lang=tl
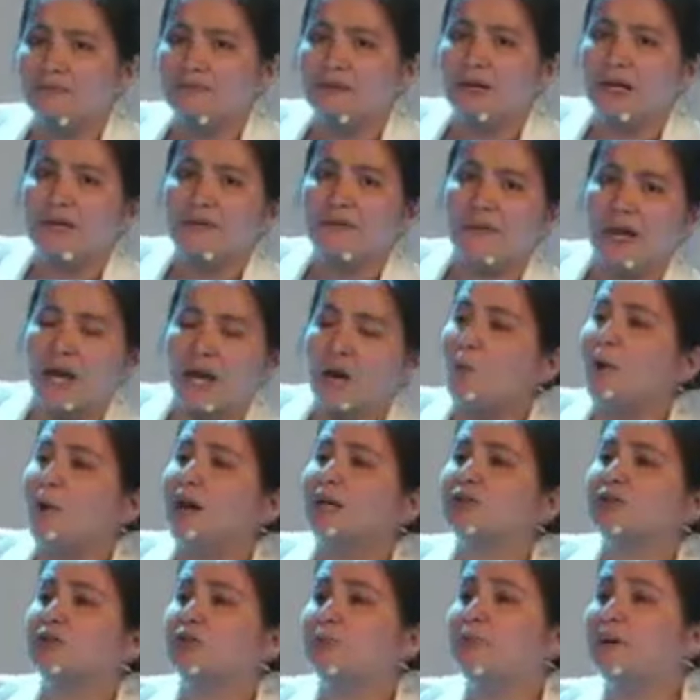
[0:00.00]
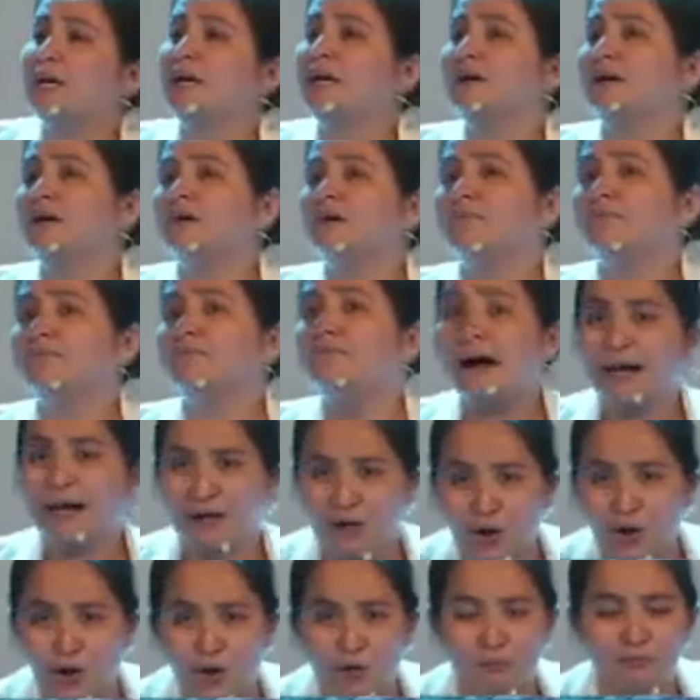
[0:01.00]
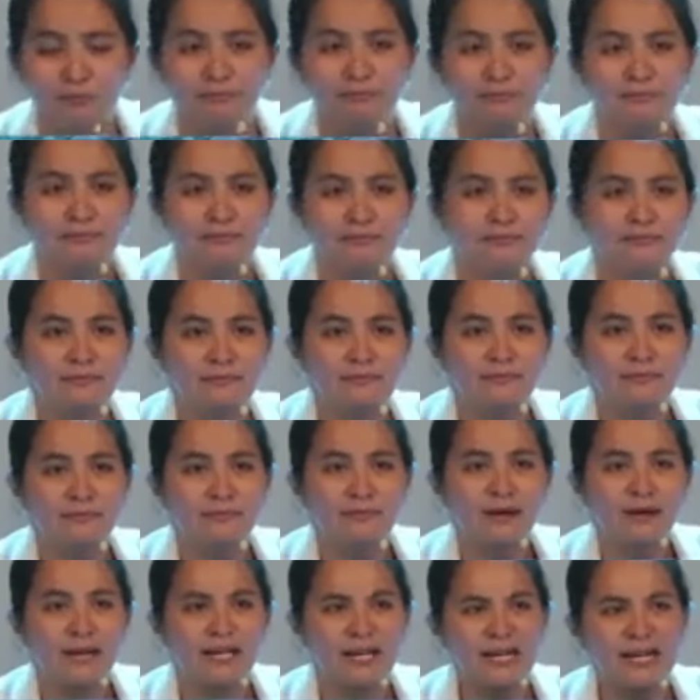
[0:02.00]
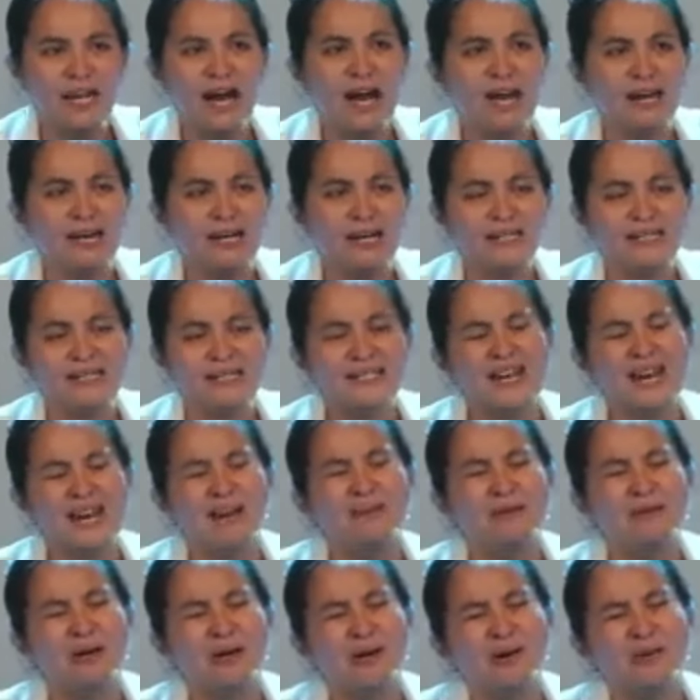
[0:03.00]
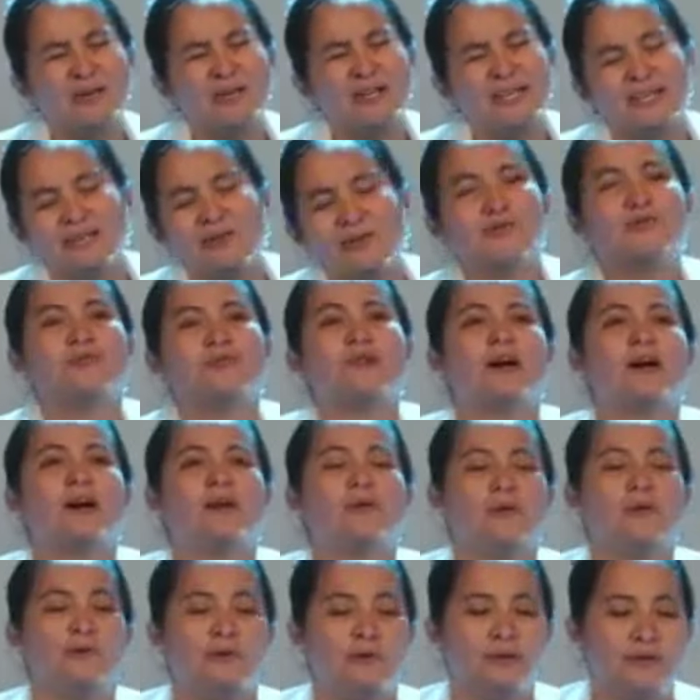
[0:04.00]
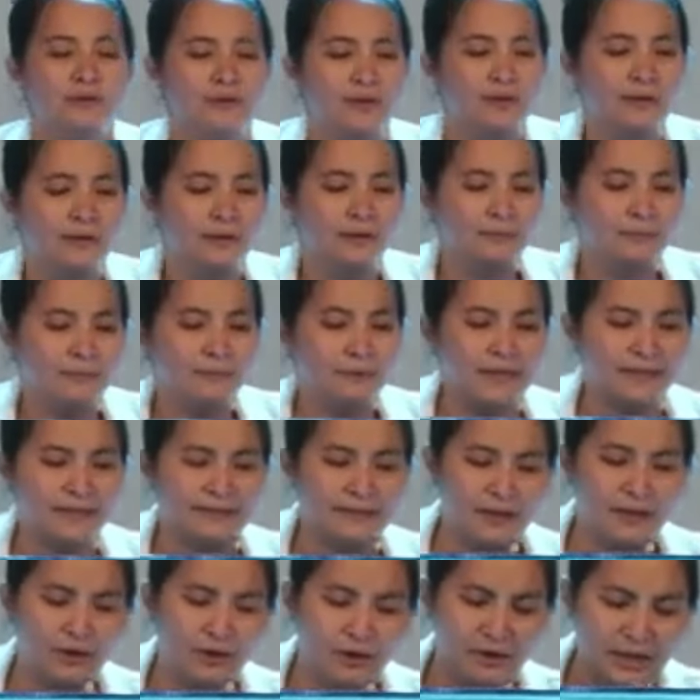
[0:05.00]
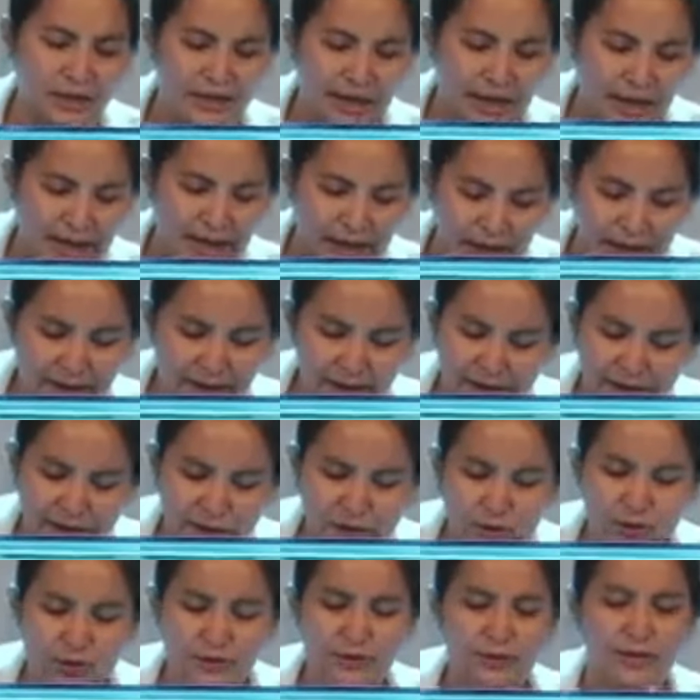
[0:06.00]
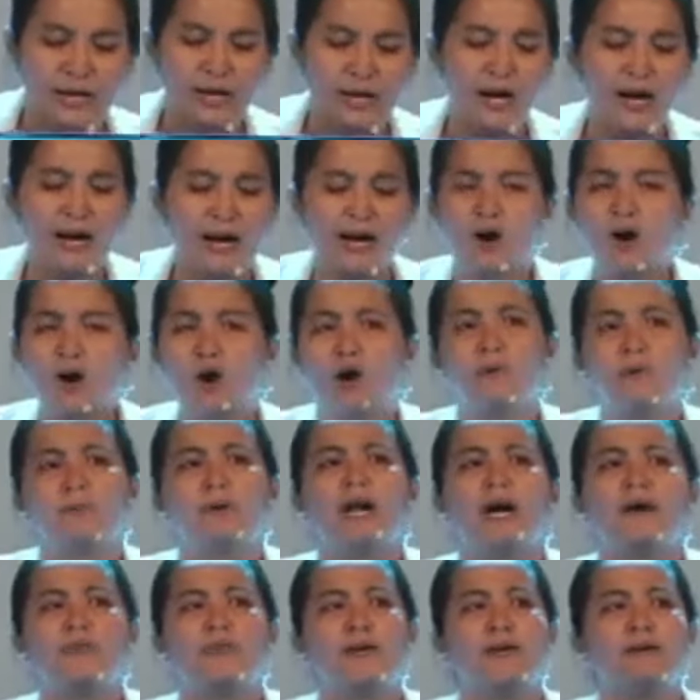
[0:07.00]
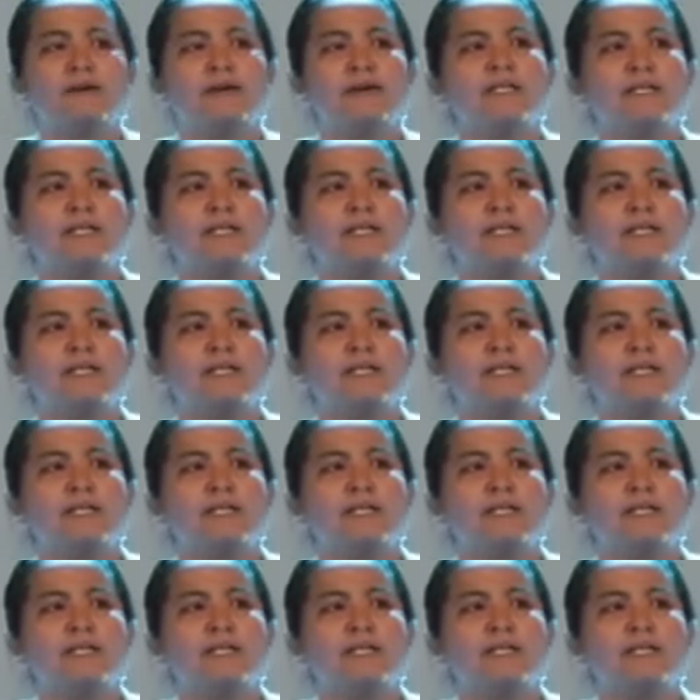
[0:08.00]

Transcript: And they want to be back home. Ang ilalang desire, makauli na unta ko. Praise the Lord, kay lahi ragyod ang home. Now, there is a